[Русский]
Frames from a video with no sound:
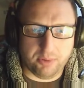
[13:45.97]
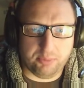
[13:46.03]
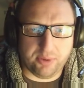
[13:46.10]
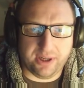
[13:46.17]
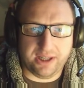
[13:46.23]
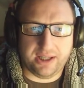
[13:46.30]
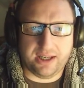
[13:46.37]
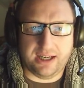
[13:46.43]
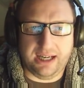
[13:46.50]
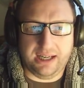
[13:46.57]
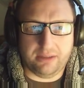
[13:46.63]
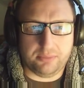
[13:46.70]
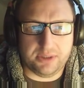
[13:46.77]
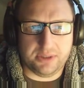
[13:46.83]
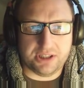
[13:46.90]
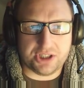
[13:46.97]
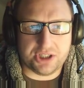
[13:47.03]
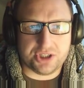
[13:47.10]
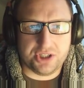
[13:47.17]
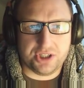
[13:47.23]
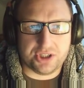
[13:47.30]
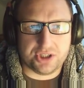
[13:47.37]
проиграли. У меня
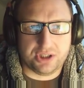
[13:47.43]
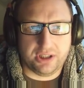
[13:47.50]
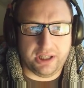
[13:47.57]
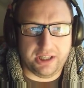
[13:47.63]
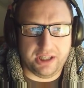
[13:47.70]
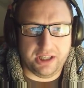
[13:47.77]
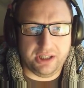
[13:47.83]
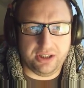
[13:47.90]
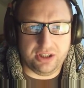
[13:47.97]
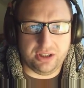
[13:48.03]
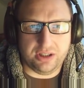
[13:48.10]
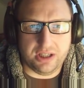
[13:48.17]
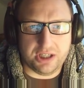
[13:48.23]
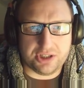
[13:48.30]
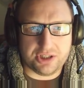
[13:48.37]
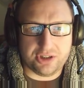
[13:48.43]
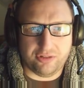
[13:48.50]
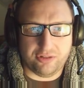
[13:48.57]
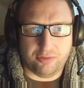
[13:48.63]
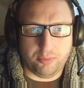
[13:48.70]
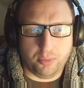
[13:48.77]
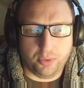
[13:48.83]
даже нет желания идти дальше
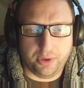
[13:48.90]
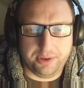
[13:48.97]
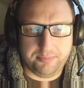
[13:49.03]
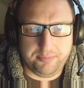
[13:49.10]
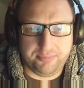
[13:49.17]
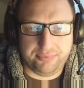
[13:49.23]
в бой.